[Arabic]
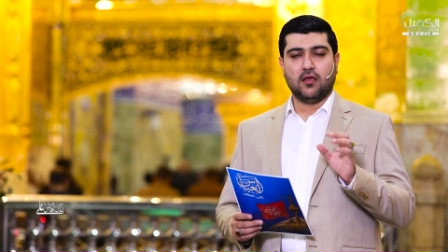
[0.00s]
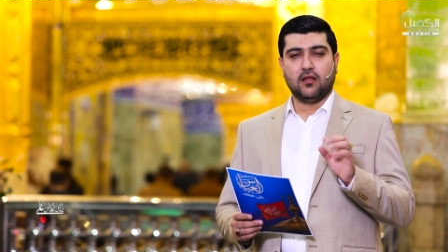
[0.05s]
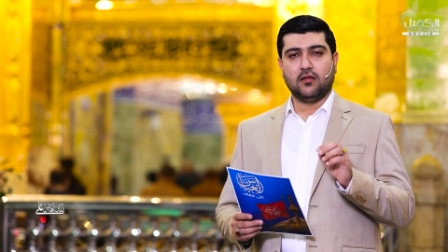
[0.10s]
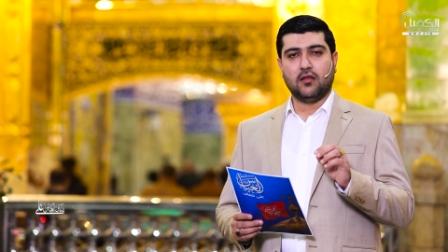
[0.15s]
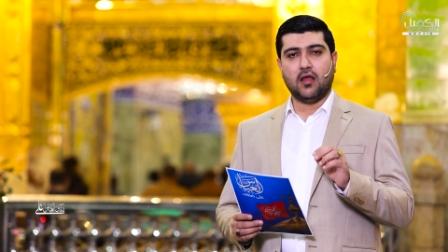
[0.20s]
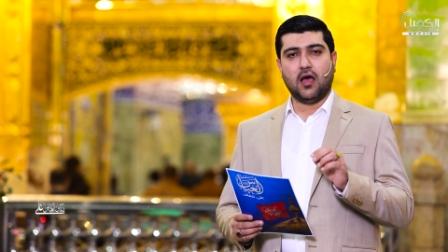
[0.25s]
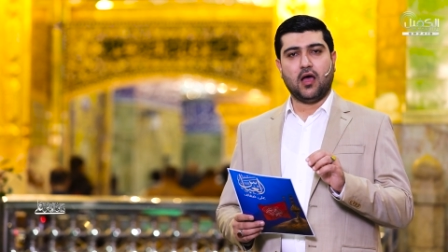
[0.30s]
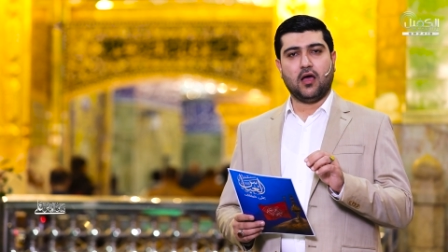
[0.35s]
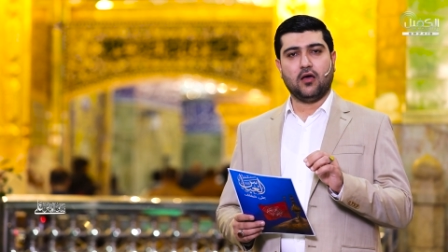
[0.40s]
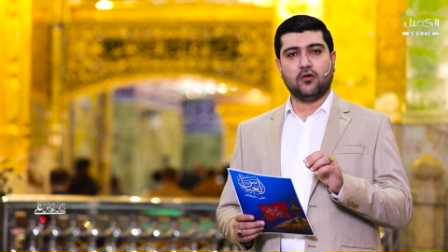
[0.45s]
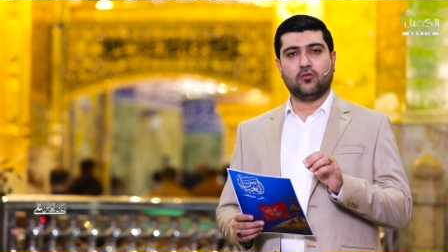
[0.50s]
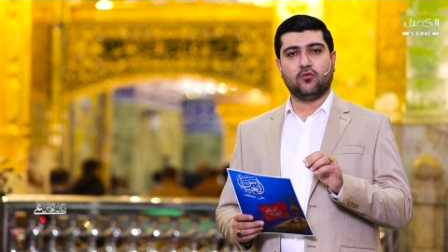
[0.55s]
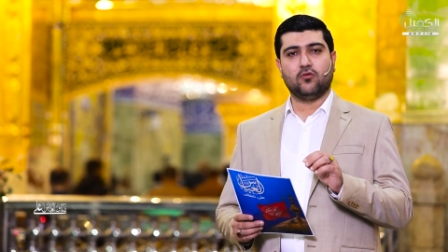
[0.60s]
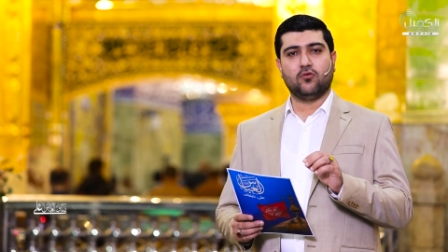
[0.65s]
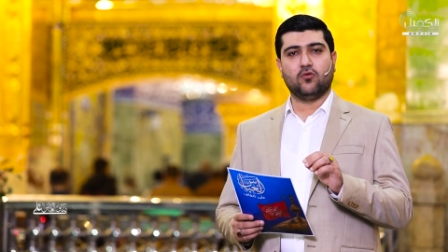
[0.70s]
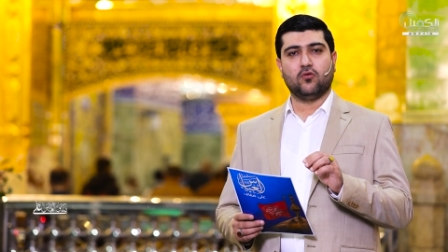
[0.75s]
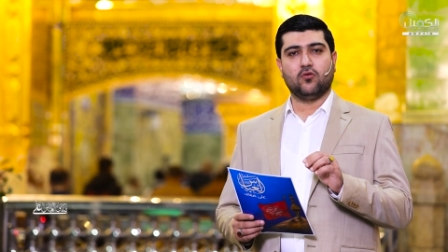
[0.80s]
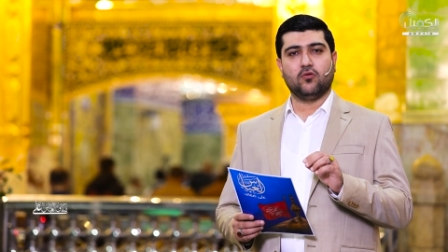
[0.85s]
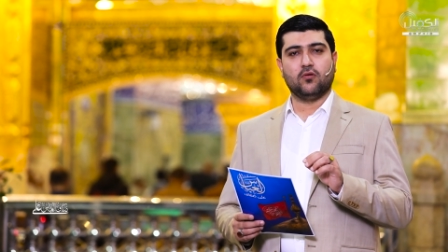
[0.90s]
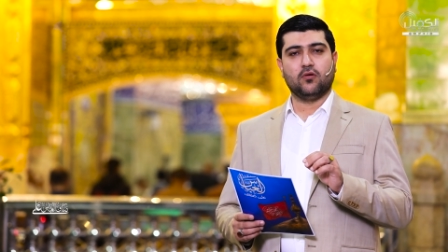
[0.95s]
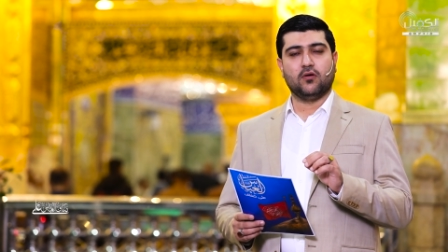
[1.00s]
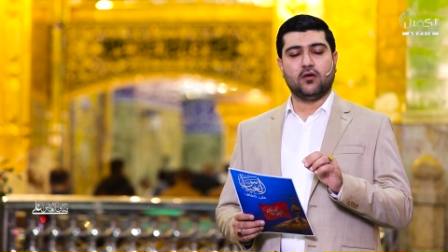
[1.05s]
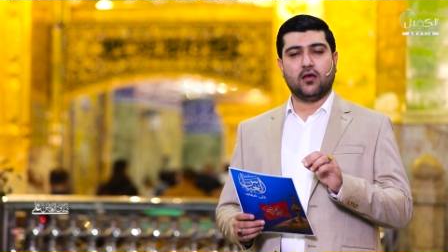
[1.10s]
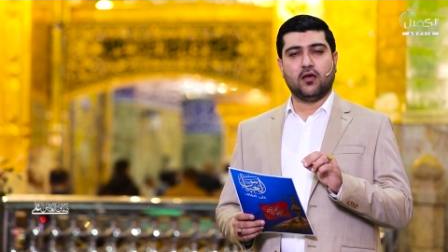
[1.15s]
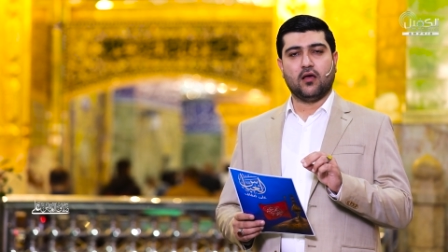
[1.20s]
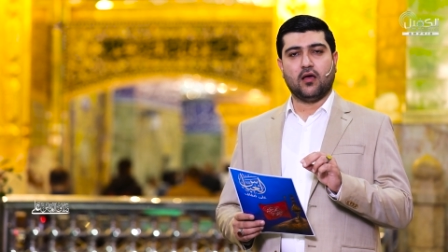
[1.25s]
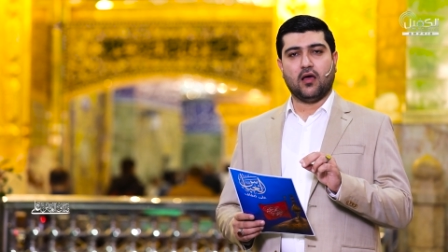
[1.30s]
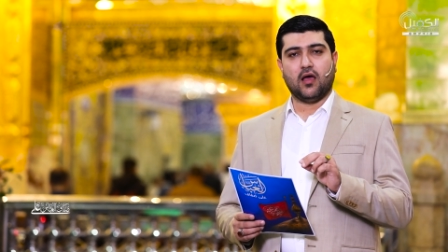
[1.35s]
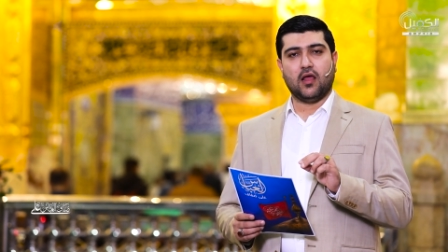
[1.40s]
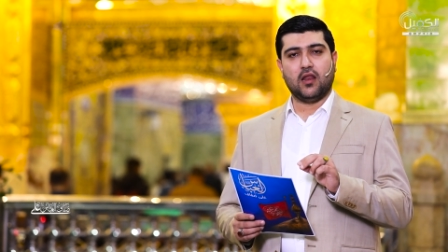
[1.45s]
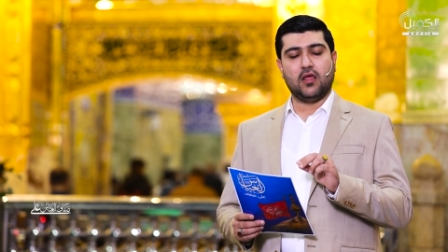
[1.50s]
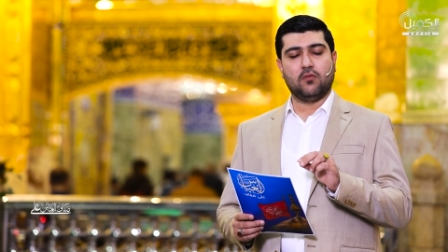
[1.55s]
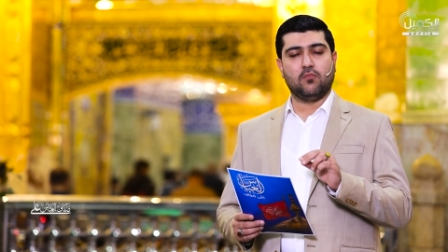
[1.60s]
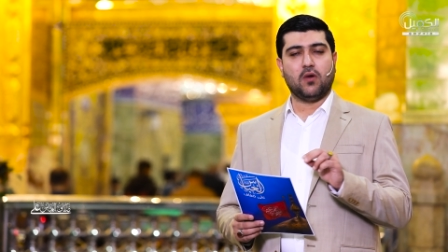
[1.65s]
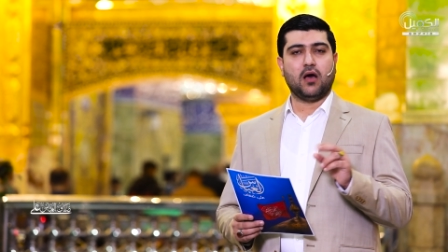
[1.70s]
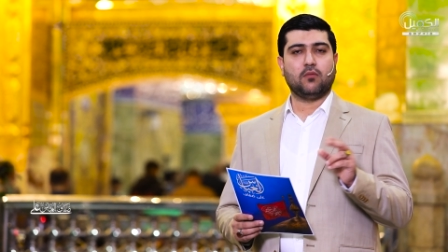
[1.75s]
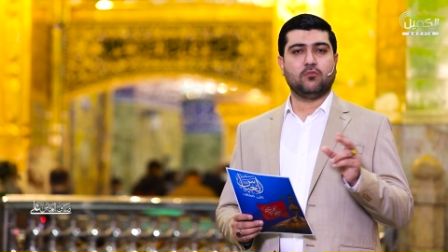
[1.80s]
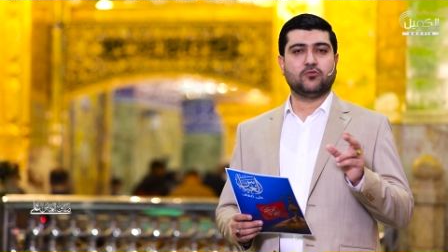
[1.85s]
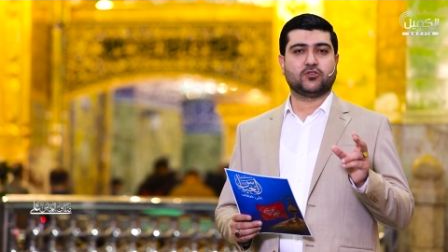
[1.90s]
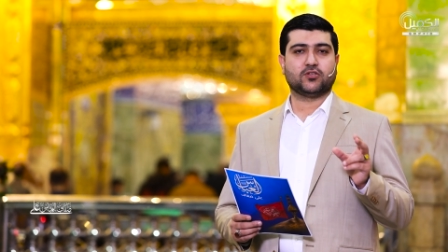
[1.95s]
لاحظوا
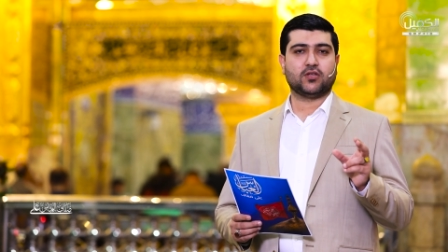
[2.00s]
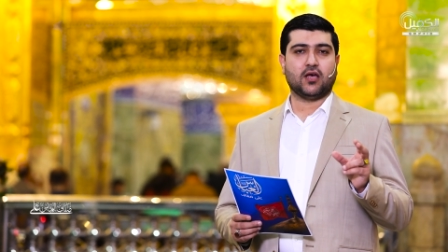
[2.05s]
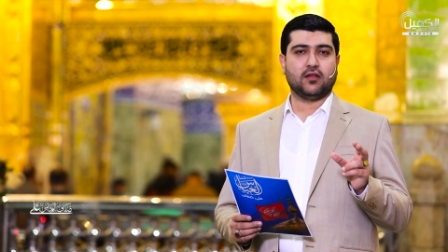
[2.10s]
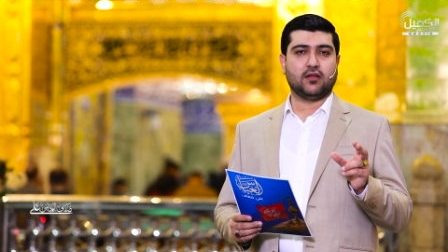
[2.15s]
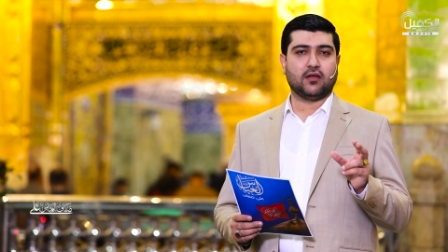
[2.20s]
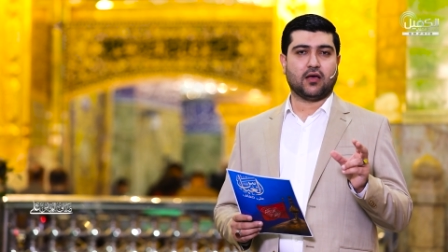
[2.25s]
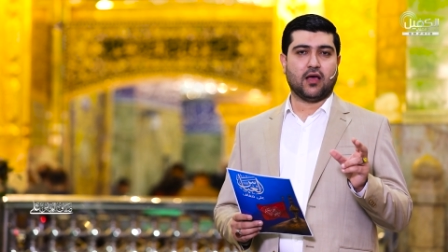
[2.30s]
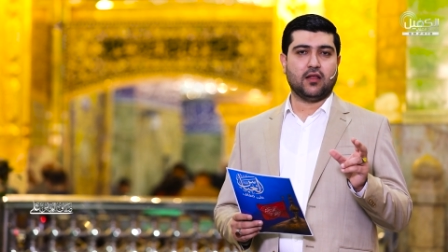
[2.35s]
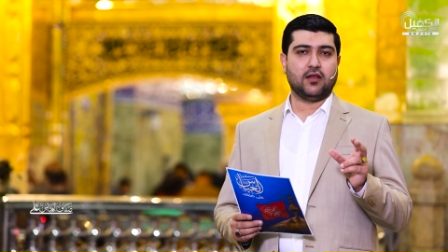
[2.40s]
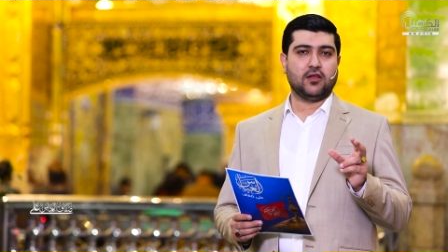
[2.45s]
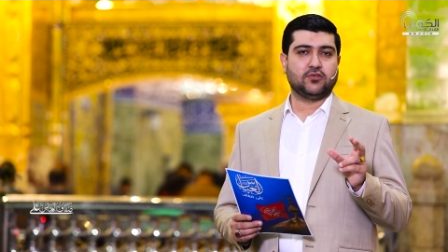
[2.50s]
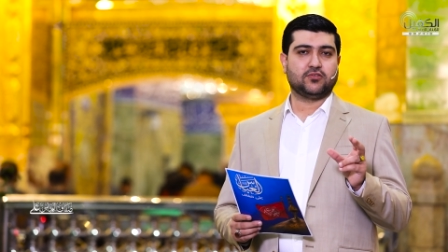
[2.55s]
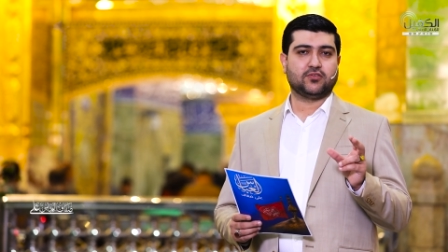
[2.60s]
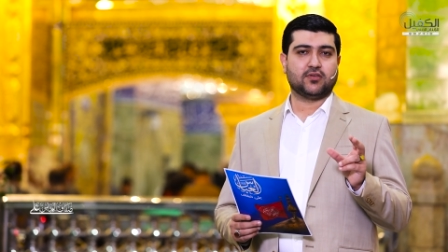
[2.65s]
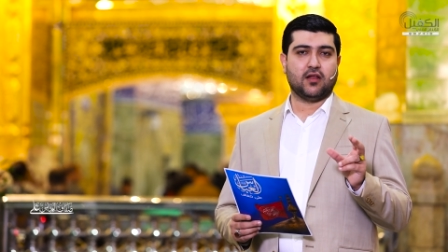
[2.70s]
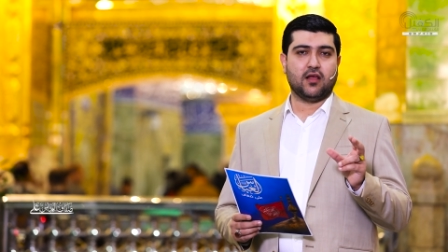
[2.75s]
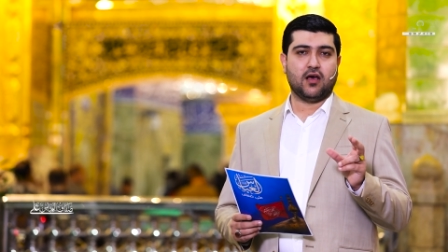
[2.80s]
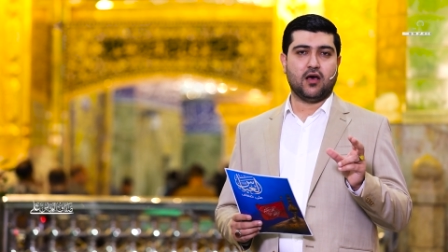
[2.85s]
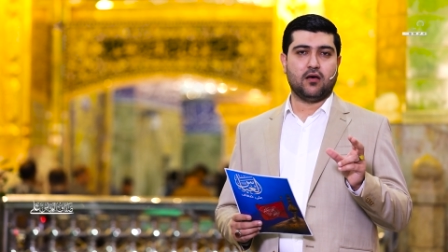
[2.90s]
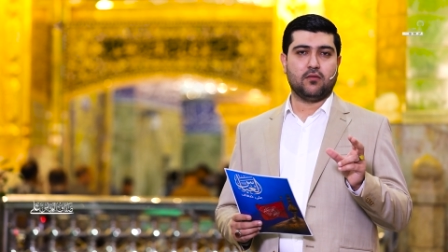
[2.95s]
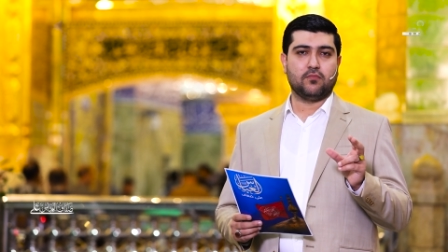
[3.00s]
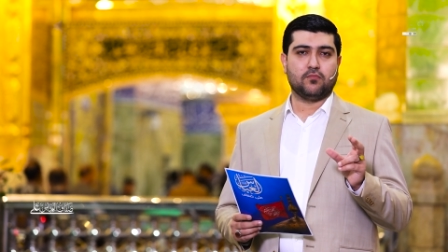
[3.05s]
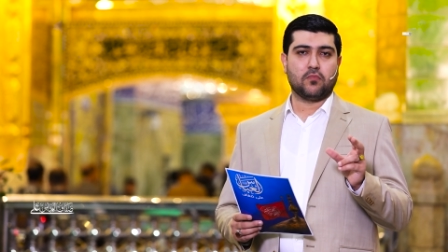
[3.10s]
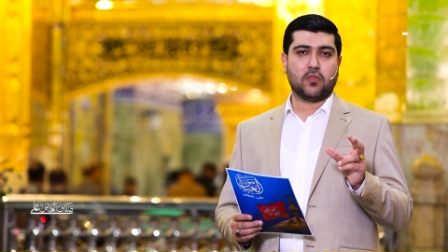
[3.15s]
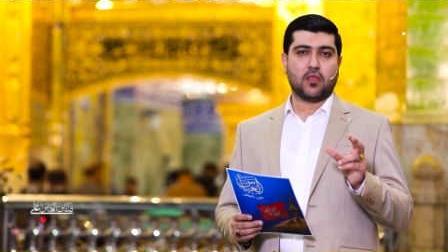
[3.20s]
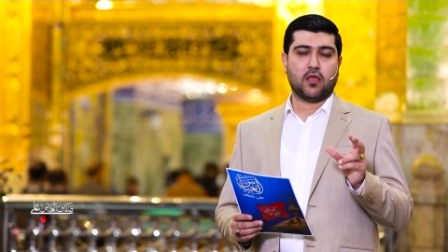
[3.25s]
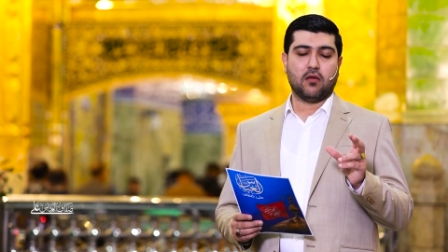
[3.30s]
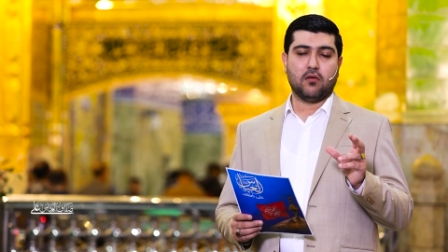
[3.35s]
الإمام الصادق عليه السلام